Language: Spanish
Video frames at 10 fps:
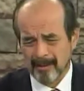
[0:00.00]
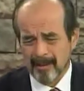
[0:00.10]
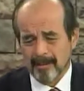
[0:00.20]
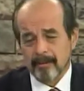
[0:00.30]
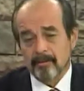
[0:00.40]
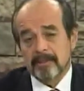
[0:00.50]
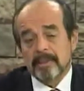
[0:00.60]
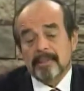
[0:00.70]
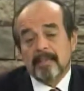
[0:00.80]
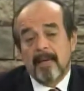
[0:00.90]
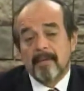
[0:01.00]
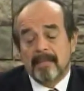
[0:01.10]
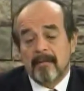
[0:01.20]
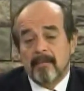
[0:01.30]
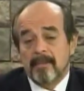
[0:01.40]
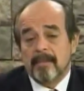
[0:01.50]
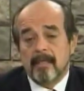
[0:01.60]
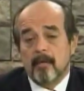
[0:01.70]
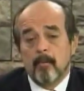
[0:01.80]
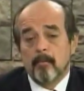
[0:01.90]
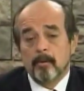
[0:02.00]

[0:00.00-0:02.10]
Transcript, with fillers: Bueno, Entonces, es lamentablemente... Pero el jurado